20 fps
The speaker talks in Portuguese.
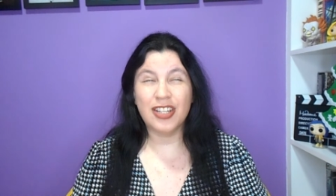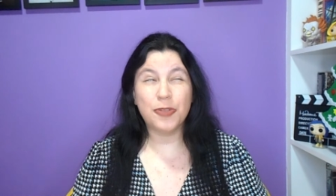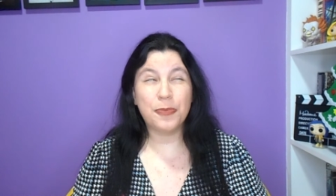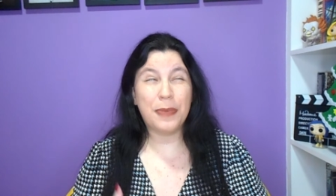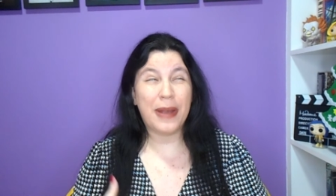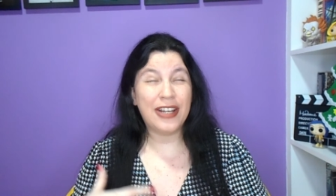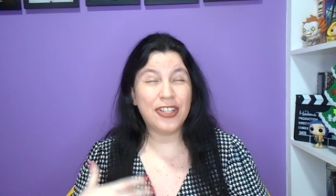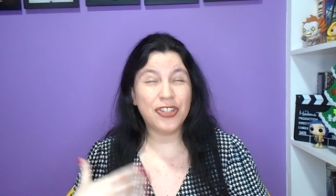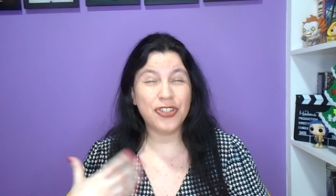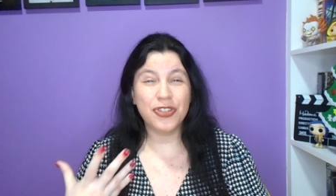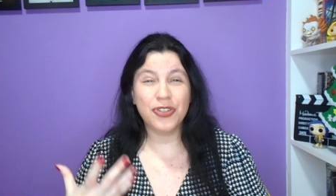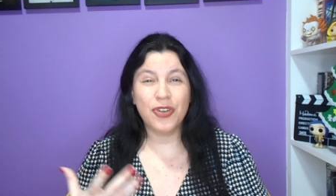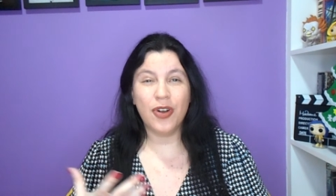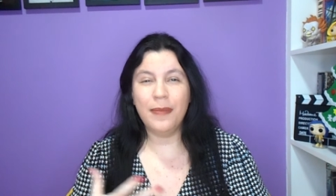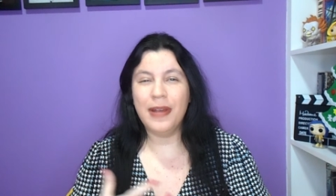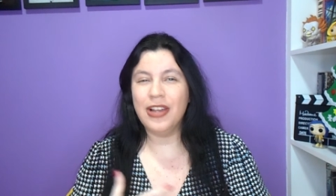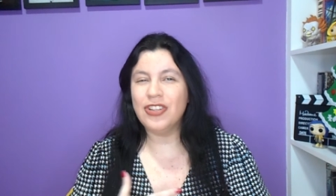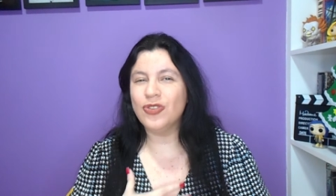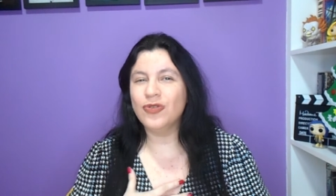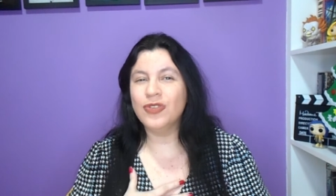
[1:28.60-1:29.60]
As partes de
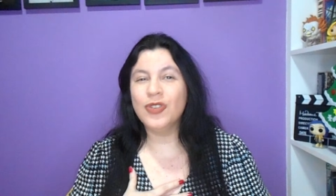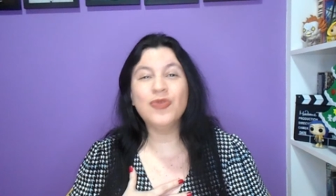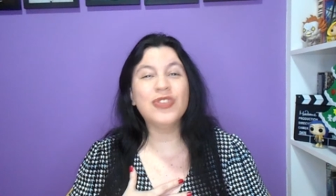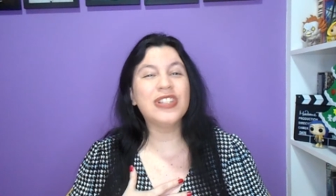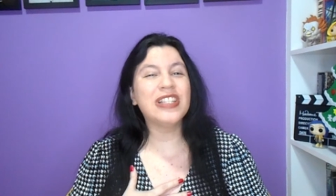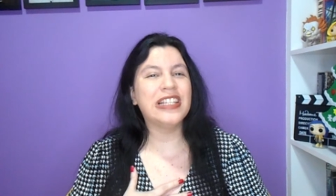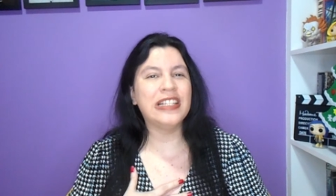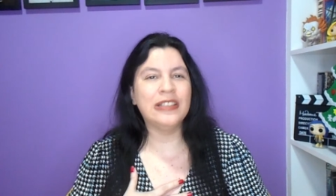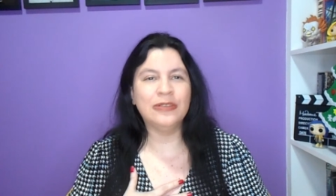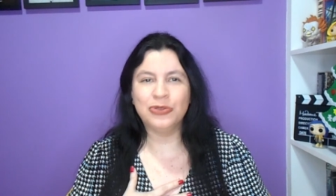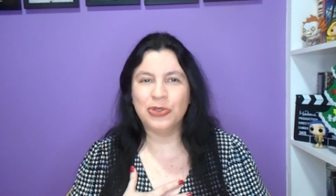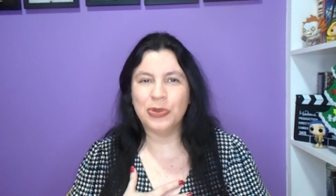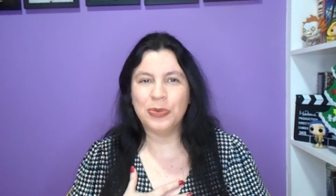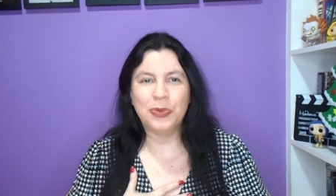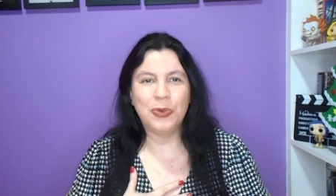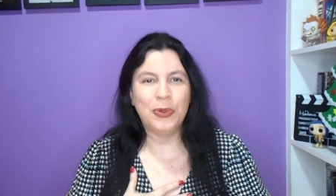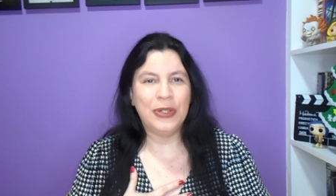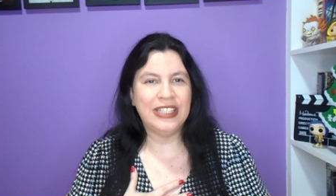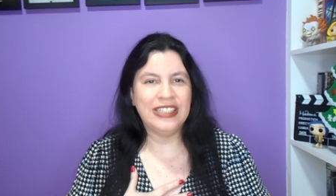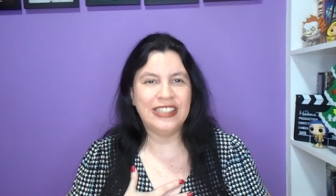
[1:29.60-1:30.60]
comédia eu não sinto
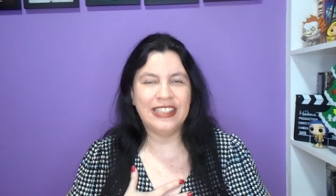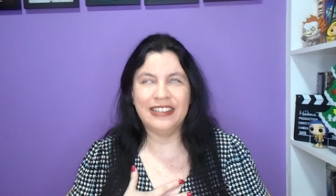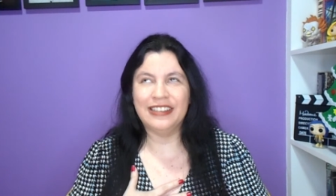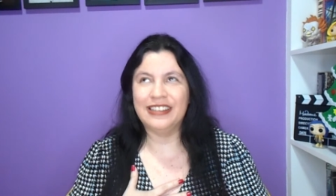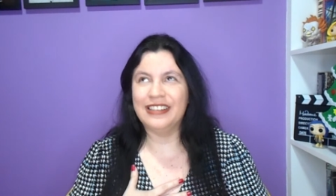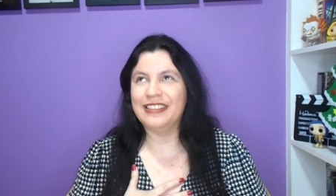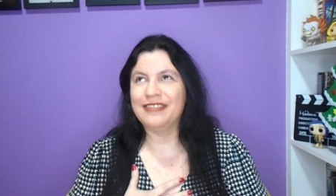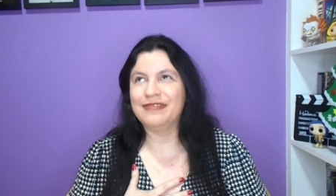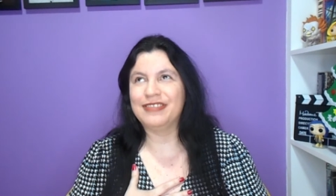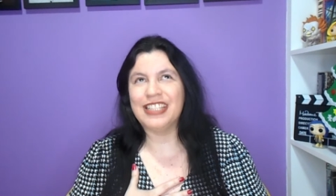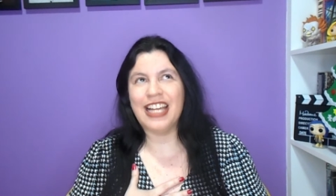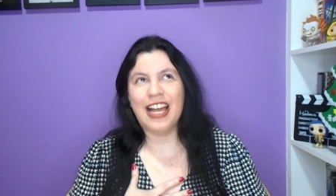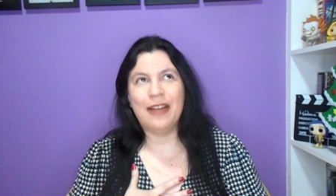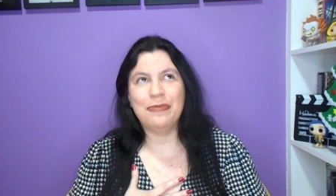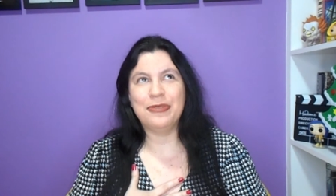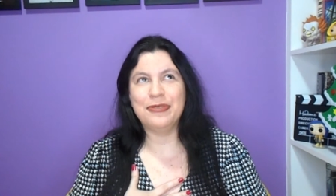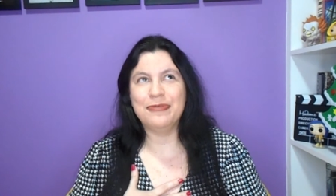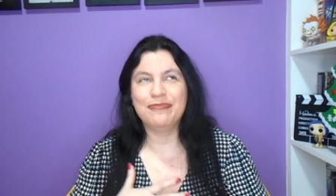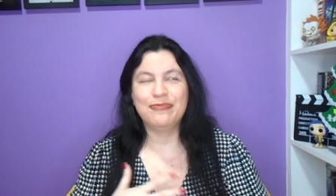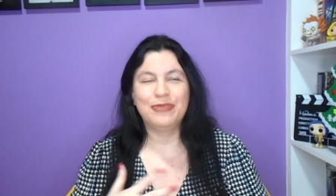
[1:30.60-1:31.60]
muita,
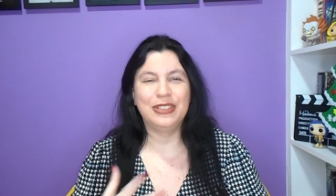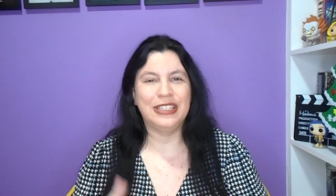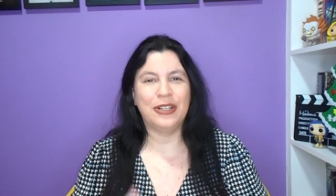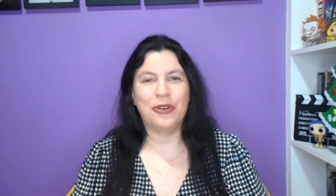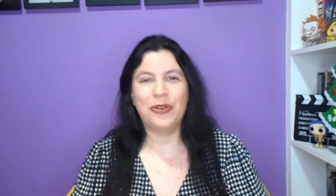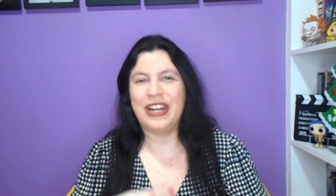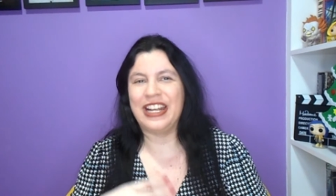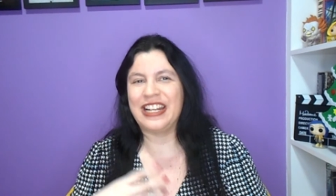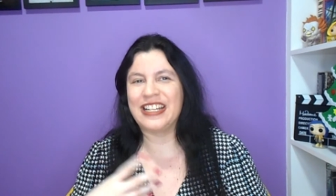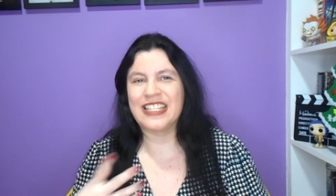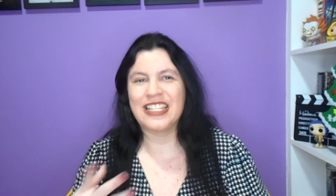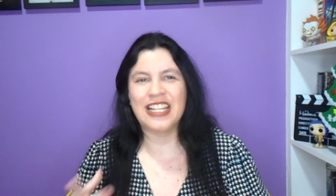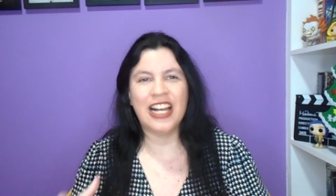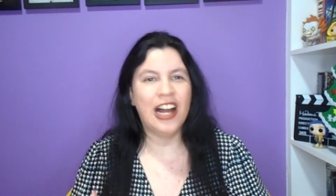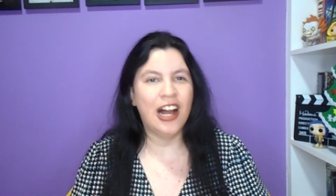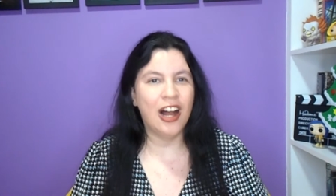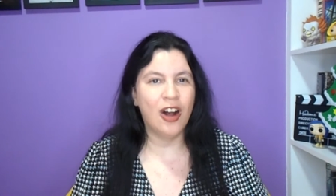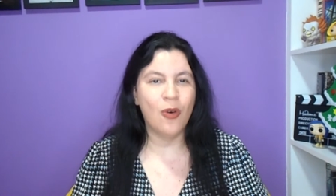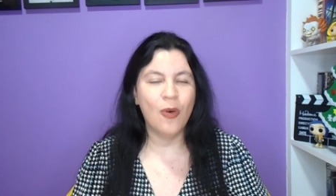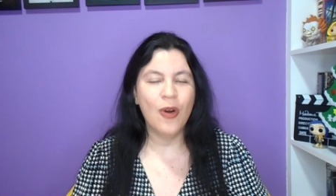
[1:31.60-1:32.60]
sabe, muita
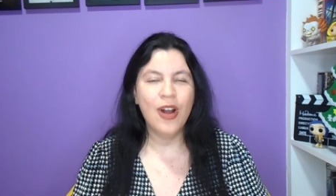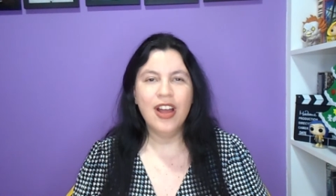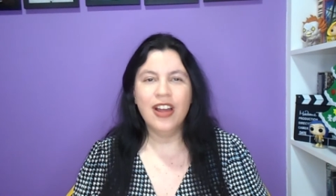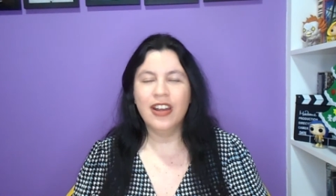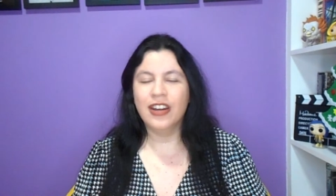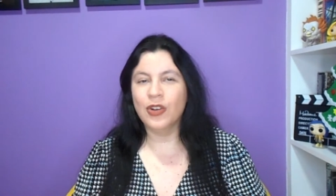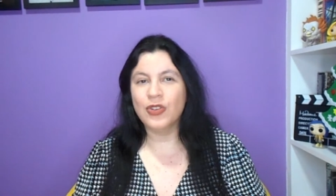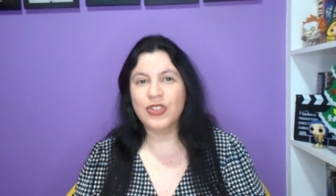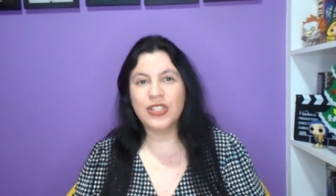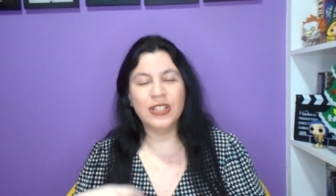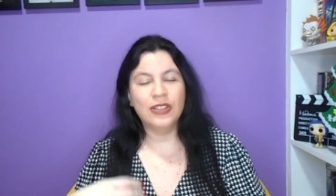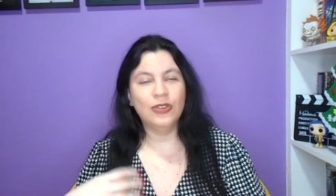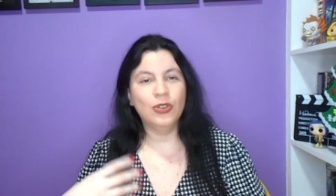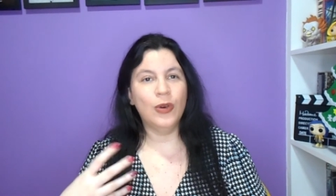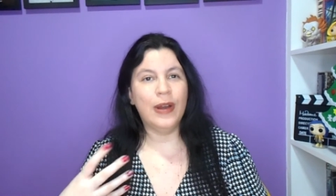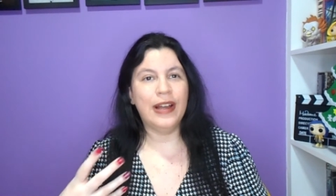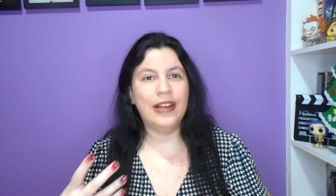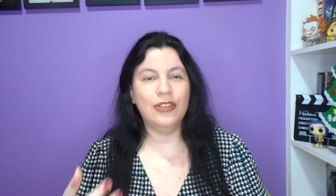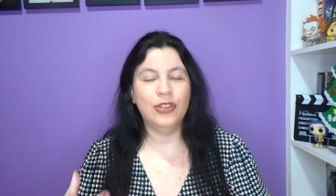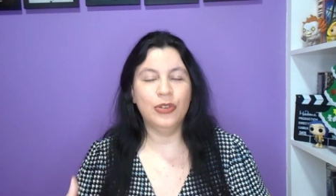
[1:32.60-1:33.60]
conexão, não,
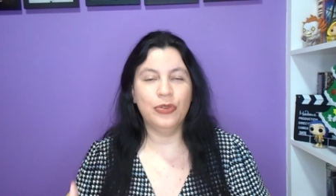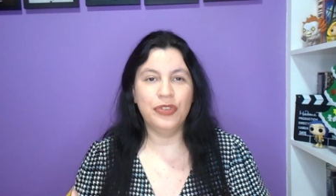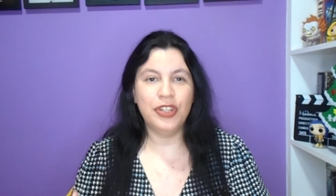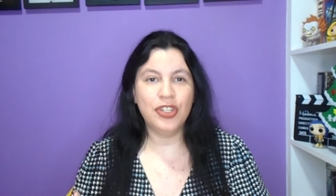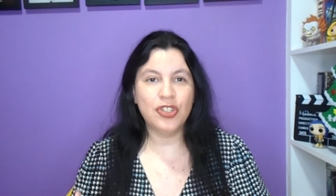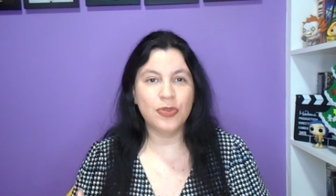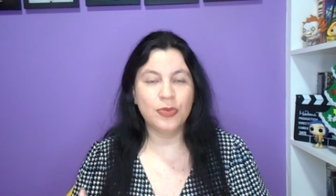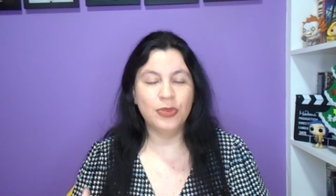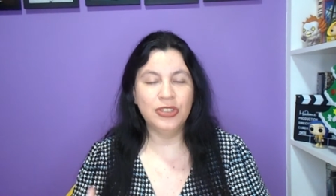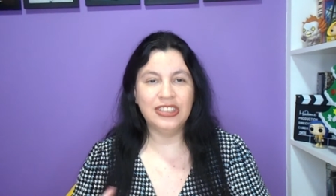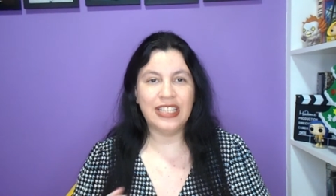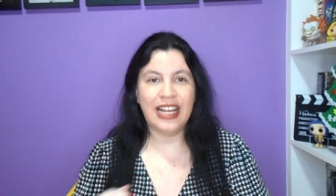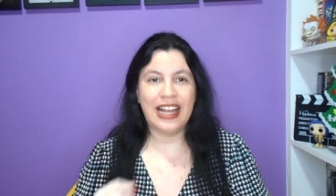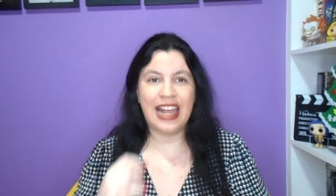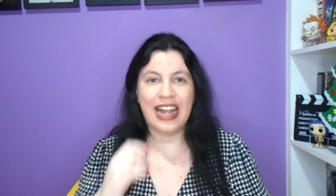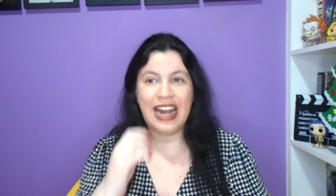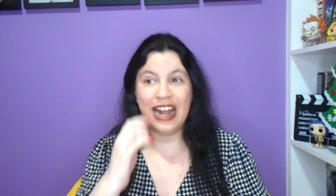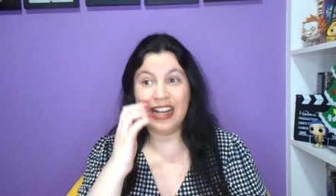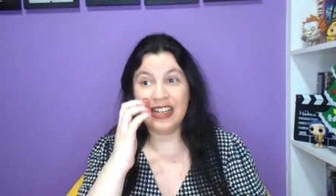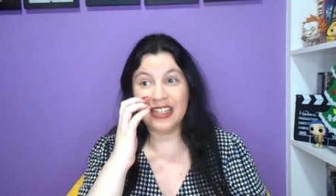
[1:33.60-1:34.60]
não, não vejo muita
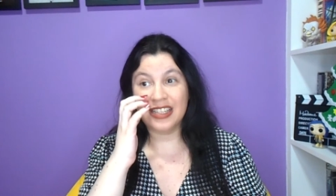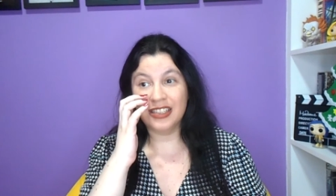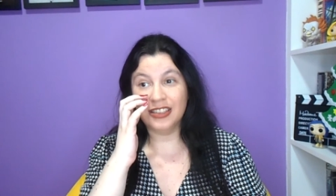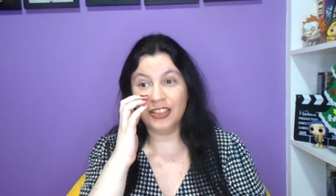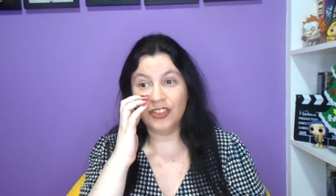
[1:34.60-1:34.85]
graça.